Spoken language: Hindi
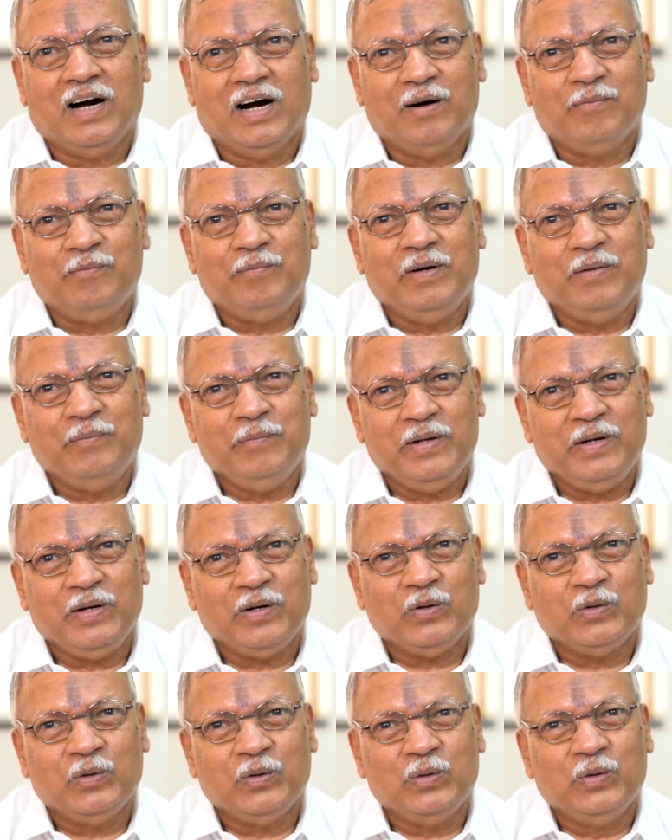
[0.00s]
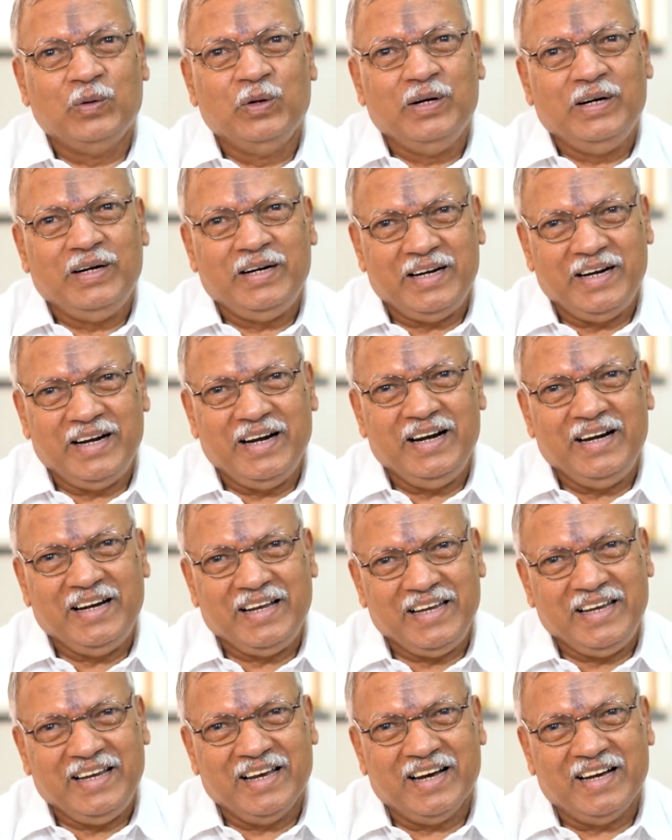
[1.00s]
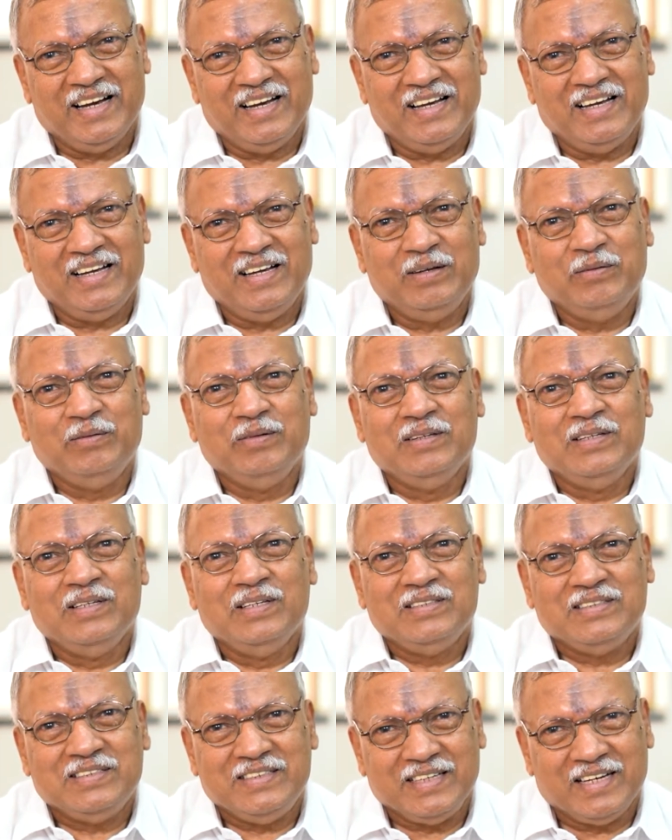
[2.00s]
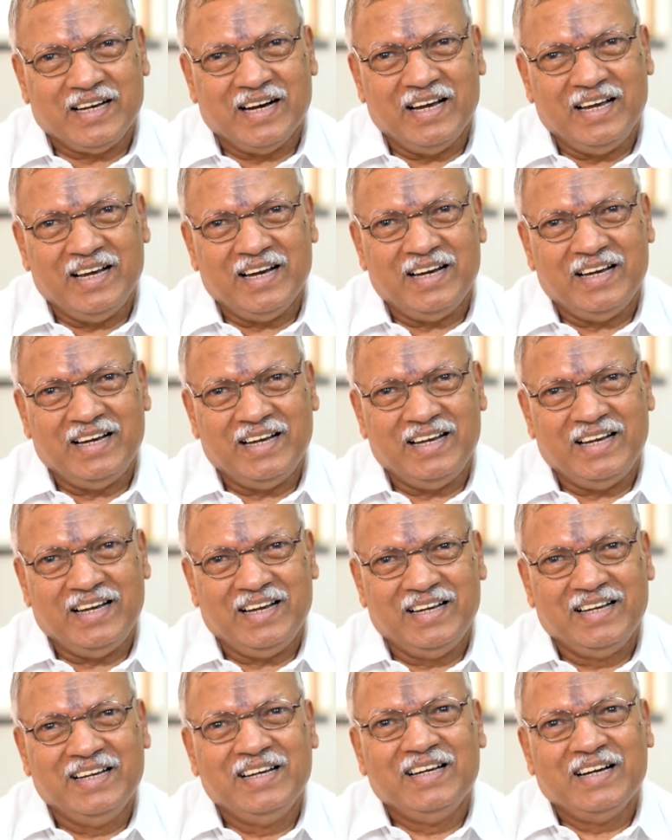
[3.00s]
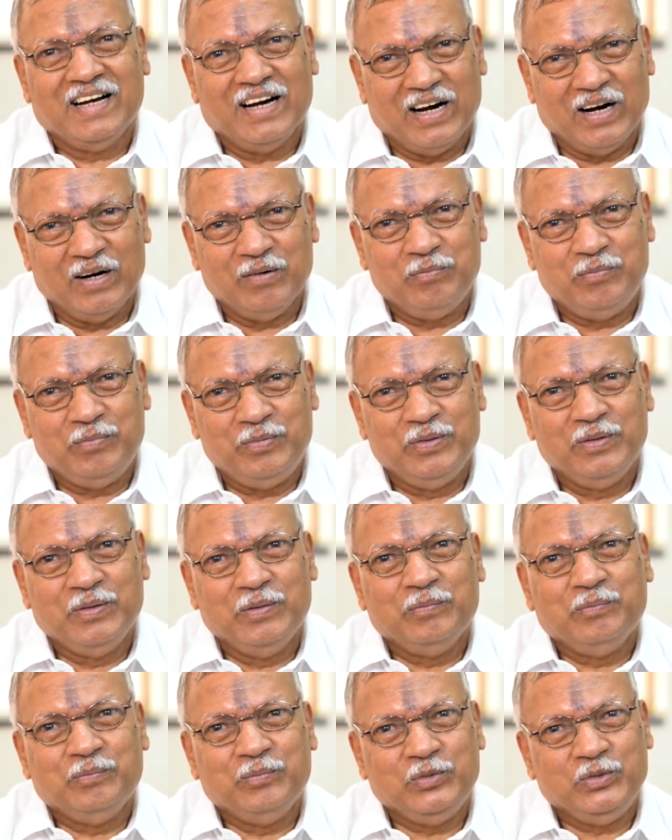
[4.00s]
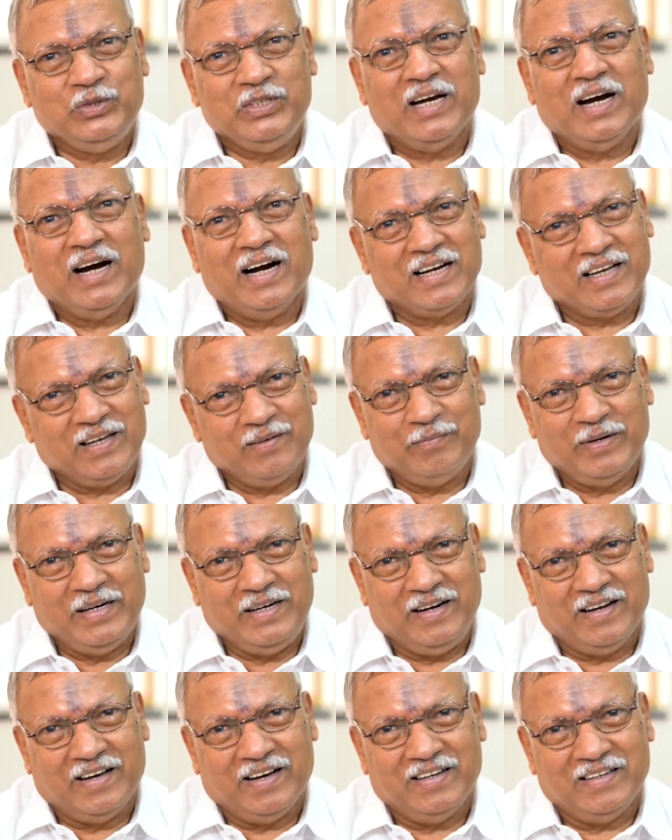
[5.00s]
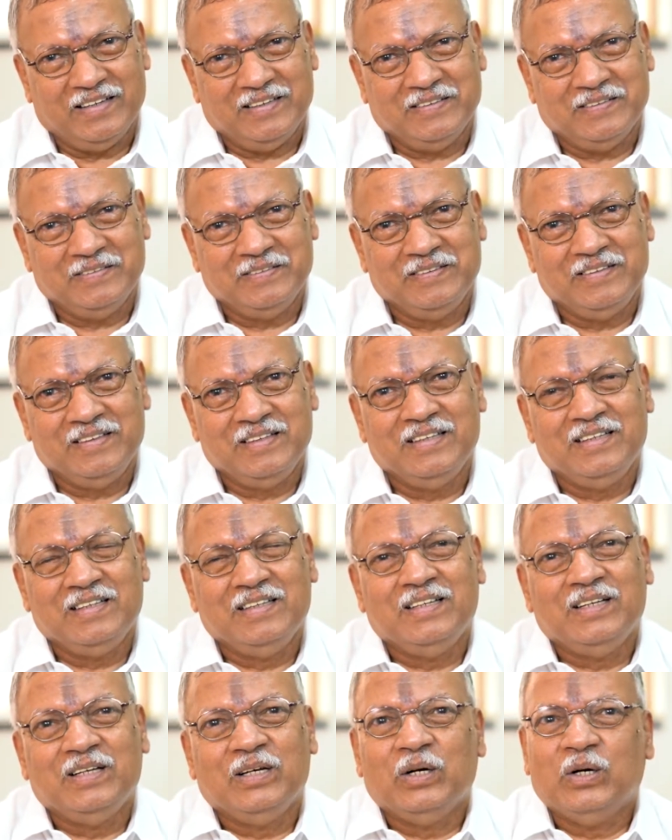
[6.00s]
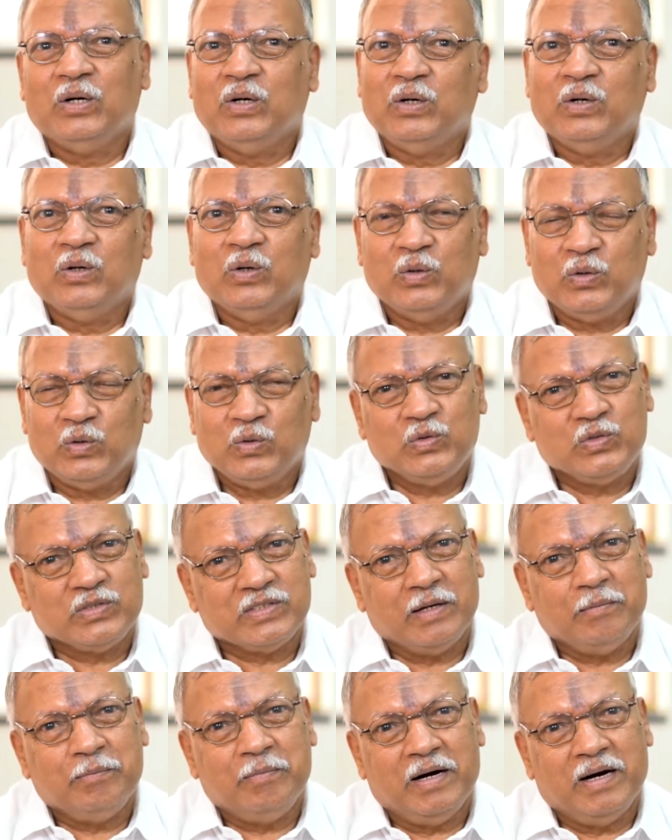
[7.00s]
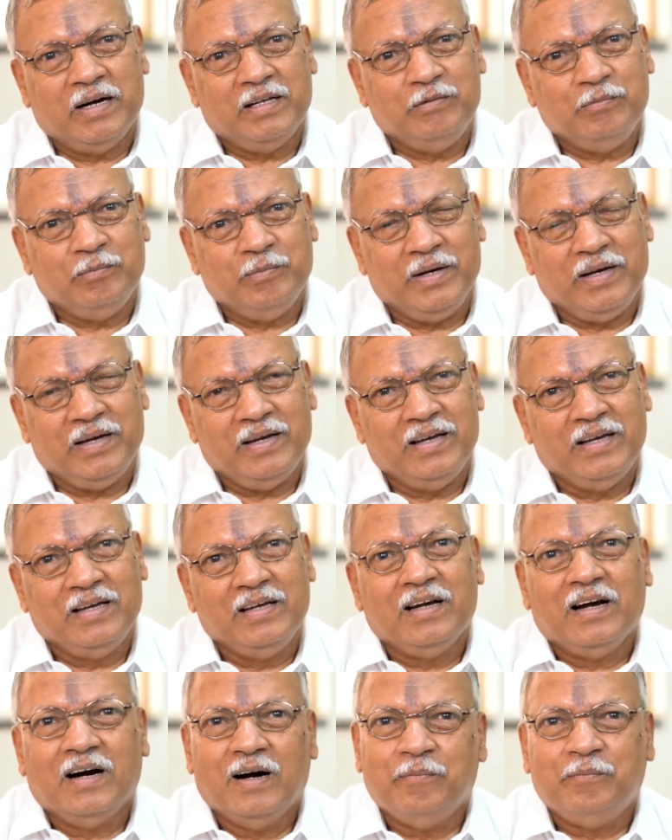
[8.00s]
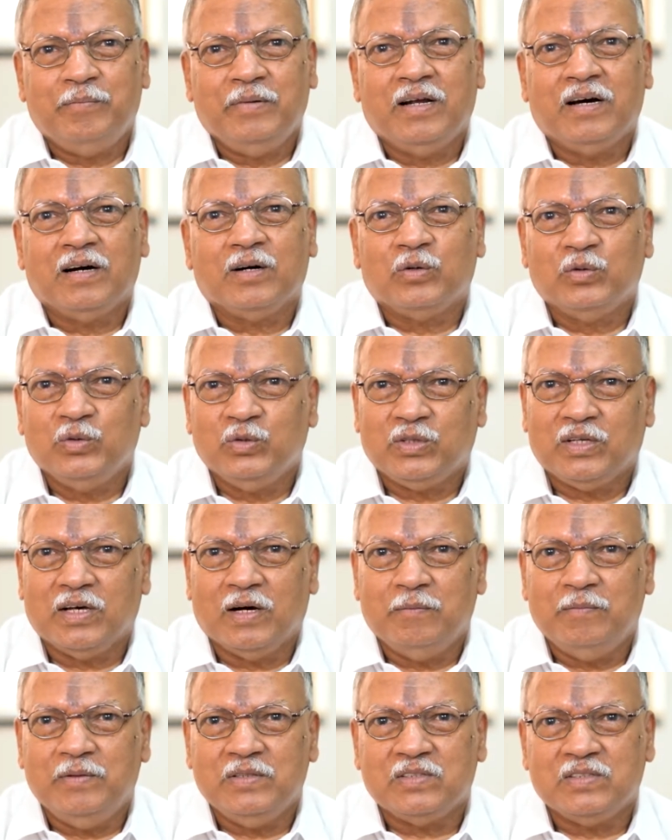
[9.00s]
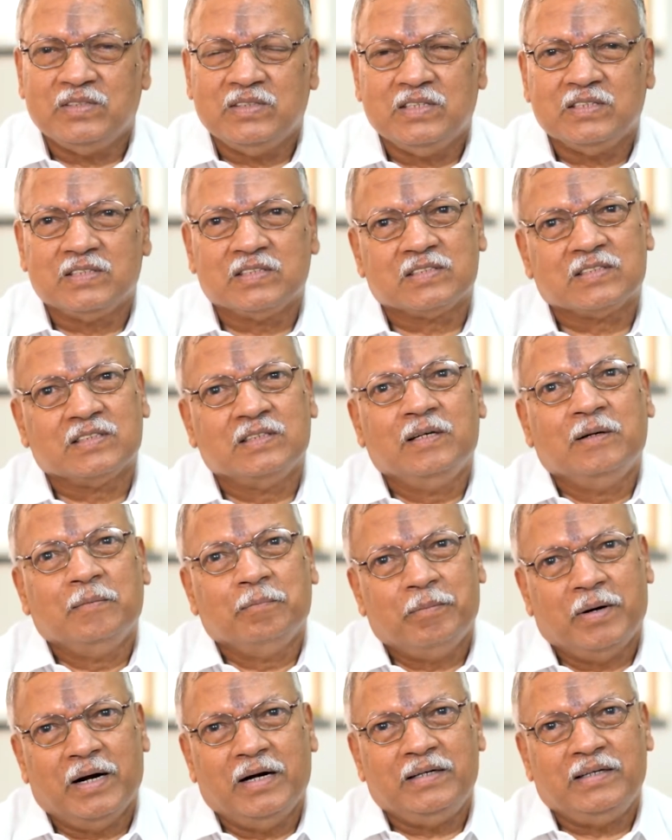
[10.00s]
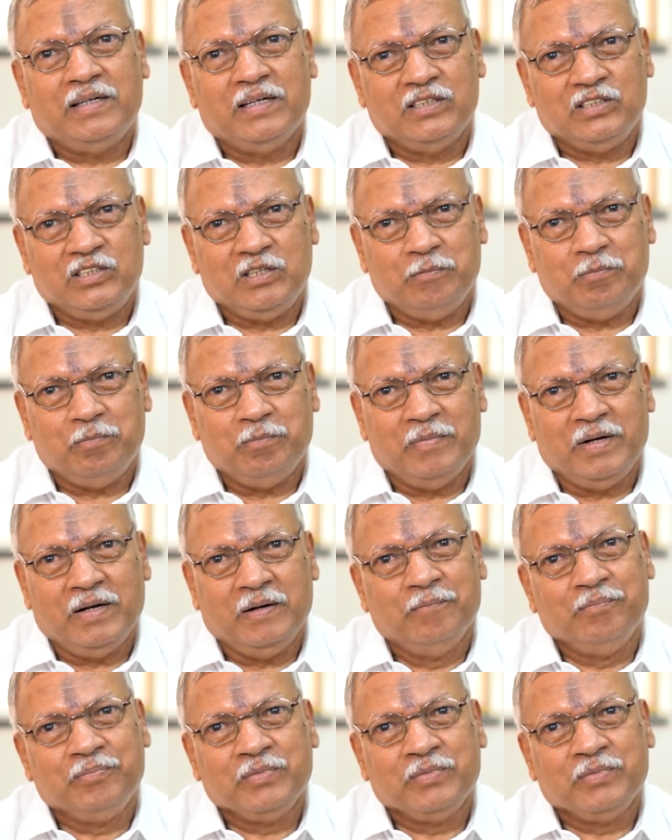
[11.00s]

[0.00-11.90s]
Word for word: आपने मेरे को ट्रेन किया है सिखाया है अब मुझे आगे बढ़ना है और उसके बाद मैं अपना खुद का बिज़नेस पार्टनरशिप में